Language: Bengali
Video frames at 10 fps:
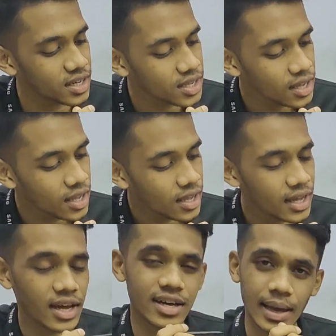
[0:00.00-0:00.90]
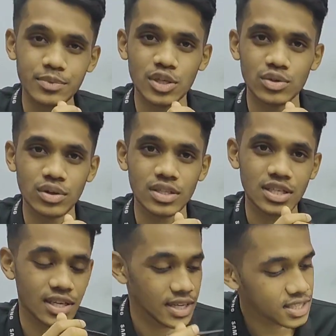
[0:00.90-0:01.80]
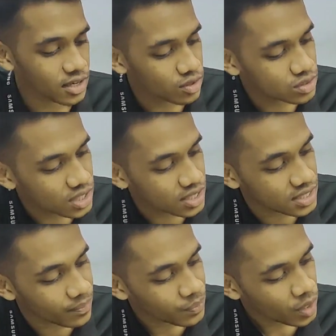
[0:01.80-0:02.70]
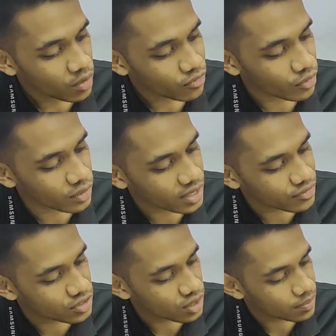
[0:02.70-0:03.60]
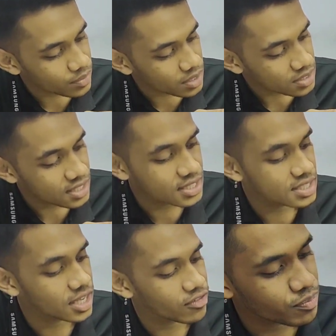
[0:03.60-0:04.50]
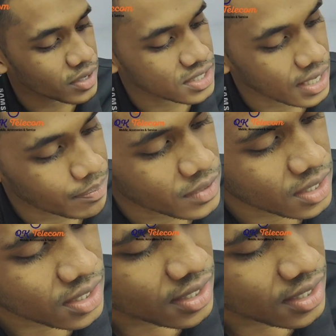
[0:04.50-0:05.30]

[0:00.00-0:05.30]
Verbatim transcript: এখানে ক্যাপচার করতে পারছেন এছাড়াও হচ্ছে এই যে ফোর কে ভিডিও আপনি সিক্সটি এফপিএস আপনি